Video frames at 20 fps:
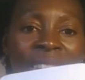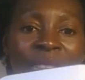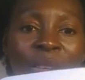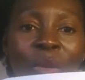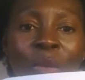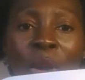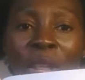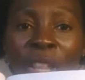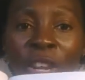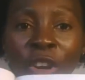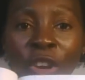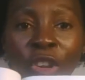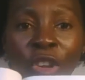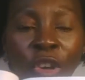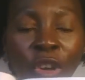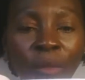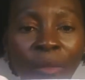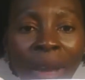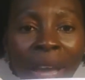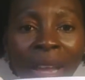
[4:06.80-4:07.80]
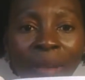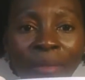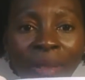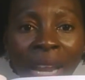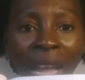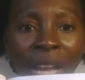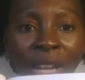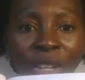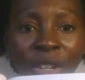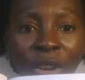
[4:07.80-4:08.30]
un cuaderno normal,
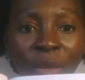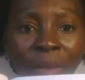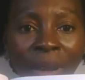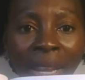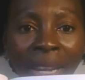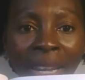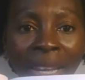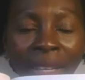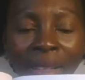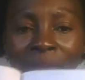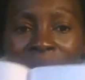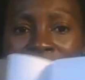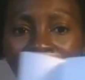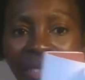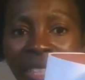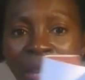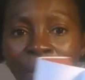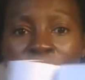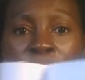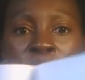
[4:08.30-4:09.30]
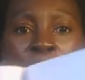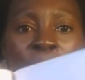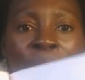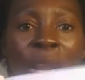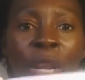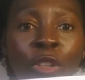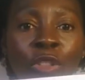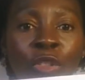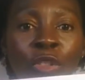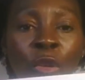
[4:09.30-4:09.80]
blanco, ¿vale? Que me compré
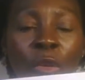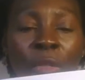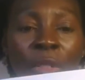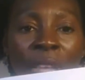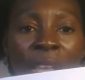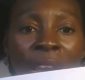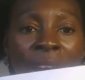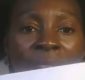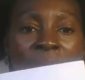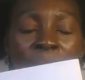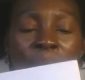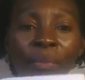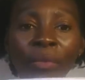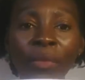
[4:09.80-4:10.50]
el otro día